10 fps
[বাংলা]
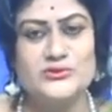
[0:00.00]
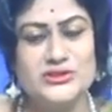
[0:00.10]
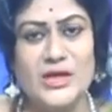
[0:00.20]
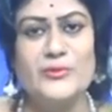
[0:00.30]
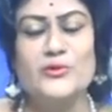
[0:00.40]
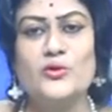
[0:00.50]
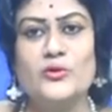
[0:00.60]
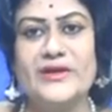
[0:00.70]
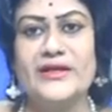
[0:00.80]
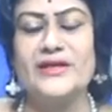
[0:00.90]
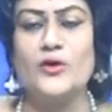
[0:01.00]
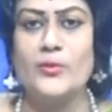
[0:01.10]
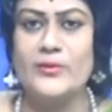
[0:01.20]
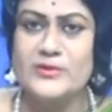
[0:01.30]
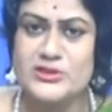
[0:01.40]
উদযাপন করবেন এই
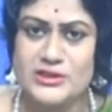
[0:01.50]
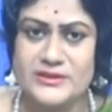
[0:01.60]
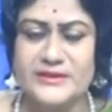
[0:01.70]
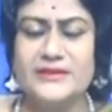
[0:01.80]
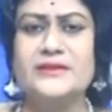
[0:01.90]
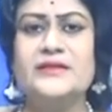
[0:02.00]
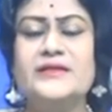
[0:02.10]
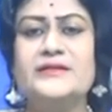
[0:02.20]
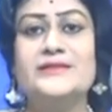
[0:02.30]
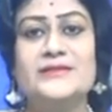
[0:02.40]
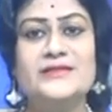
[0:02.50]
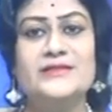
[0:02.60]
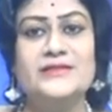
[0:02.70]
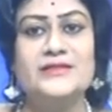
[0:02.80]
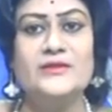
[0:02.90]
অমাবস্যাটিকে কি কি রীতি
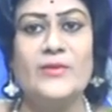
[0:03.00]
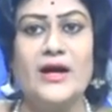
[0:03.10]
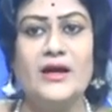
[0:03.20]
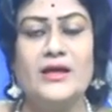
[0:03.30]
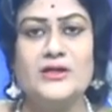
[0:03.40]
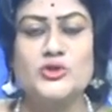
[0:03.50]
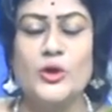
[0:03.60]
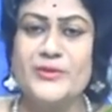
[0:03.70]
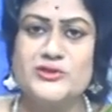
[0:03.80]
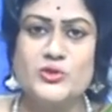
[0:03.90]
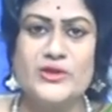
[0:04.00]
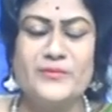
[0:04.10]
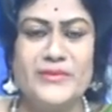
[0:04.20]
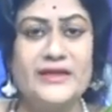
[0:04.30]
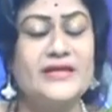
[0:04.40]
নীতি বা সবকিছুকে
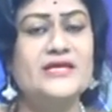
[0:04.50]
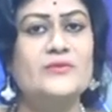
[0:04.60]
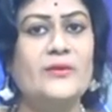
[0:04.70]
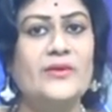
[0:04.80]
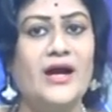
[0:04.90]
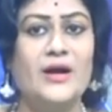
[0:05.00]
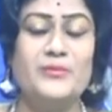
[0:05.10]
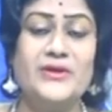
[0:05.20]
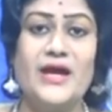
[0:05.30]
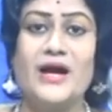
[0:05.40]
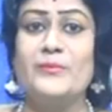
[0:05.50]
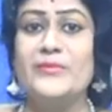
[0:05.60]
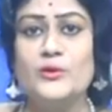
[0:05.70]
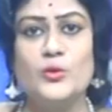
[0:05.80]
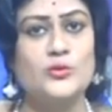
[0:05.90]
মেনে কিভাবে আপনি
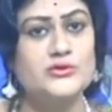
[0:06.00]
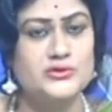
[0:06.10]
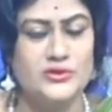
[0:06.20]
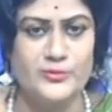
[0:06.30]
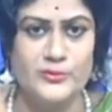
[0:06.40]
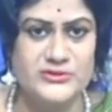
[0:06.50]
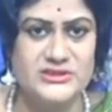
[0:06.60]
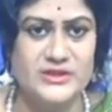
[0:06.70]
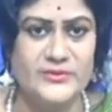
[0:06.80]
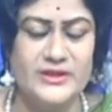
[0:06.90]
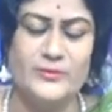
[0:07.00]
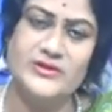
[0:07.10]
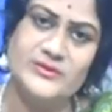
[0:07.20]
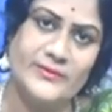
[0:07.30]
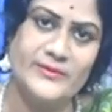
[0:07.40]
আপনার লক্ষ্যস্থলে পৌঁছে যাবেন এবং
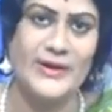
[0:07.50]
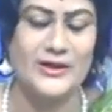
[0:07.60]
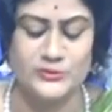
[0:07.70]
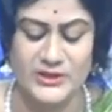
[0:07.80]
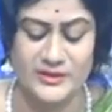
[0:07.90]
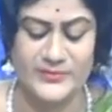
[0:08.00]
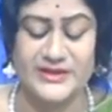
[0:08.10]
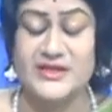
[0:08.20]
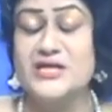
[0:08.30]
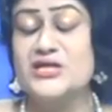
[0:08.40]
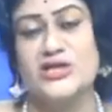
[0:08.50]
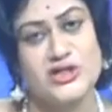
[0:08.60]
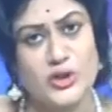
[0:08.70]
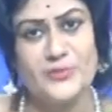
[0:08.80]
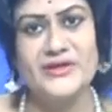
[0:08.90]
কিভাবে ভালো থাকবেন
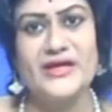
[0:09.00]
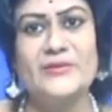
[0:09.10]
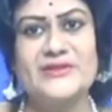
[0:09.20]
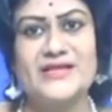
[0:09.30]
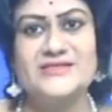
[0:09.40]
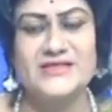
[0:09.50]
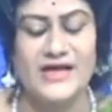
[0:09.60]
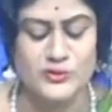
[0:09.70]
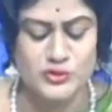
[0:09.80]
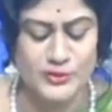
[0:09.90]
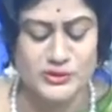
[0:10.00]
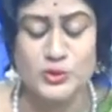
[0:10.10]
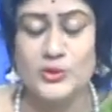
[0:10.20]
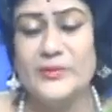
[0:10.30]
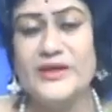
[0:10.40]
সেই সব নিয়ে আমাদের আজকের আলোচনা
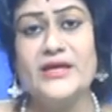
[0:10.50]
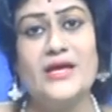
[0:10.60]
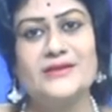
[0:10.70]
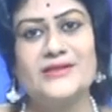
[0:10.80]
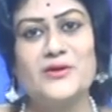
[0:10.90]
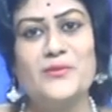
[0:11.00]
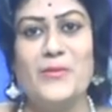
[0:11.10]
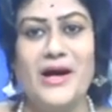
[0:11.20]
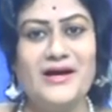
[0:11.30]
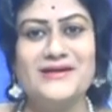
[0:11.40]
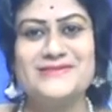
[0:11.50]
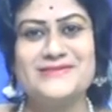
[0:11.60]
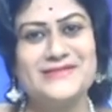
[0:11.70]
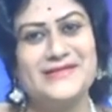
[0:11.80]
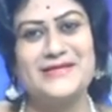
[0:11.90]
চলবে তখন মা
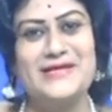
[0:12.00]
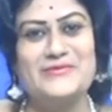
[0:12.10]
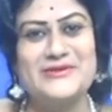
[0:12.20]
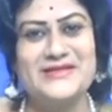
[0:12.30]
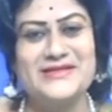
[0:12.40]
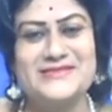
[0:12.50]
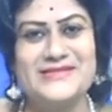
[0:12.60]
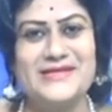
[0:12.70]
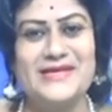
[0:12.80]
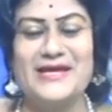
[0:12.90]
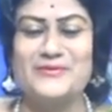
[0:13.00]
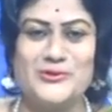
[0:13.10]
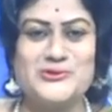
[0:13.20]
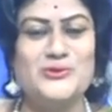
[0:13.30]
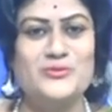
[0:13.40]
আসছেন এটাই আমাদের কাছে এক
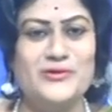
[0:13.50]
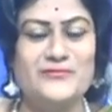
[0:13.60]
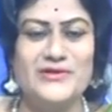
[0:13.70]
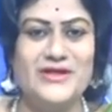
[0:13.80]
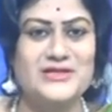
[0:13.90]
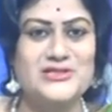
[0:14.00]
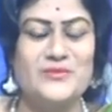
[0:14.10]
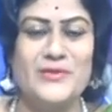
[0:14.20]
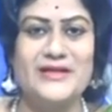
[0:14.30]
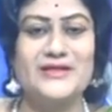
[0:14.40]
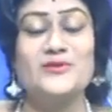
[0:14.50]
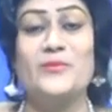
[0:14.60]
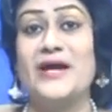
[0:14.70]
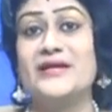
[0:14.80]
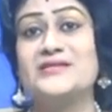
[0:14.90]
বছর পর ফিরে আসা মানে কিন্তু
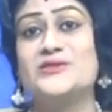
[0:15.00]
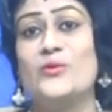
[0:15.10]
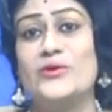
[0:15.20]
মায়ের কাছে